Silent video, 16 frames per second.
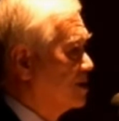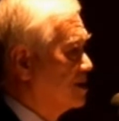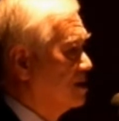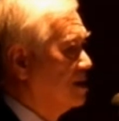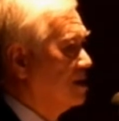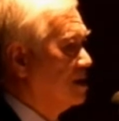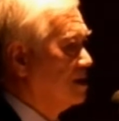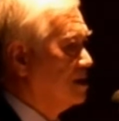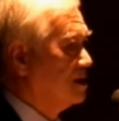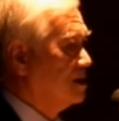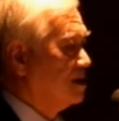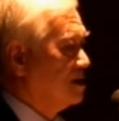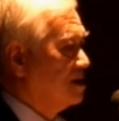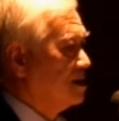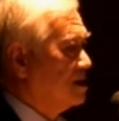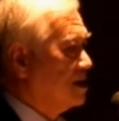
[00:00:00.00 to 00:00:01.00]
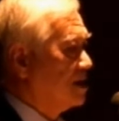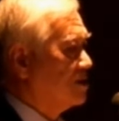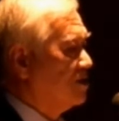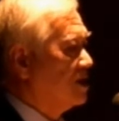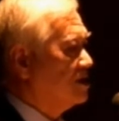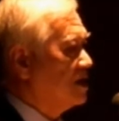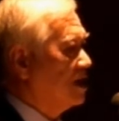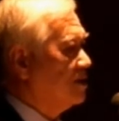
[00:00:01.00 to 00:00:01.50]
すでそ
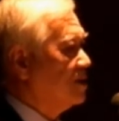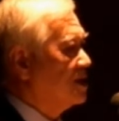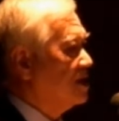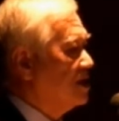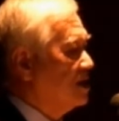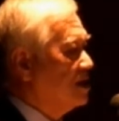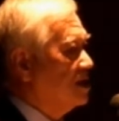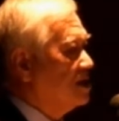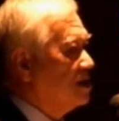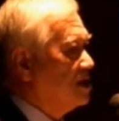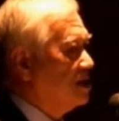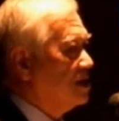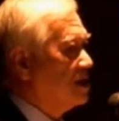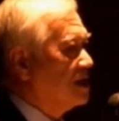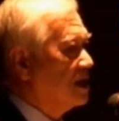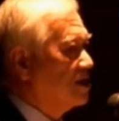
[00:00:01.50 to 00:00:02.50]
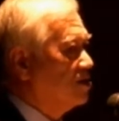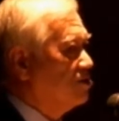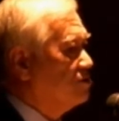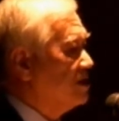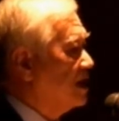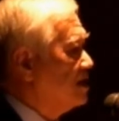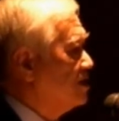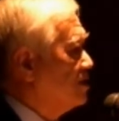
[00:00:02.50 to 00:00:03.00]
れに比べて下の
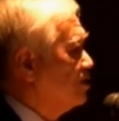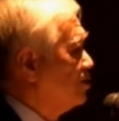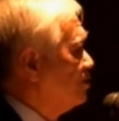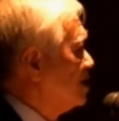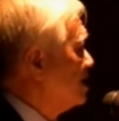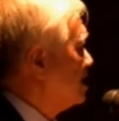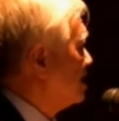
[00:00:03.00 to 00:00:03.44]
2つを見て